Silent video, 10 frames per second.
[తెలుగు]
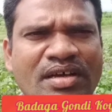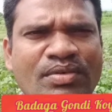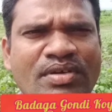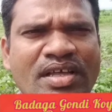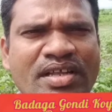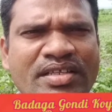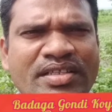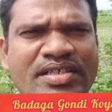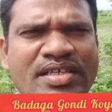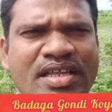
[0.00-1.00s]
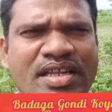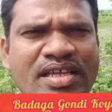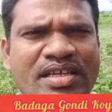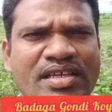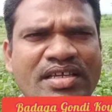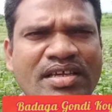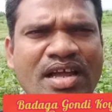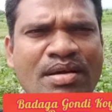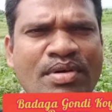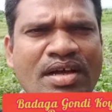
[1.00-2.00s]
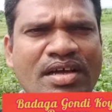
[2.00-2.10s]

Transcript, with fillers: గుర్రాలను తీసుకెళ్ళి గ్రామ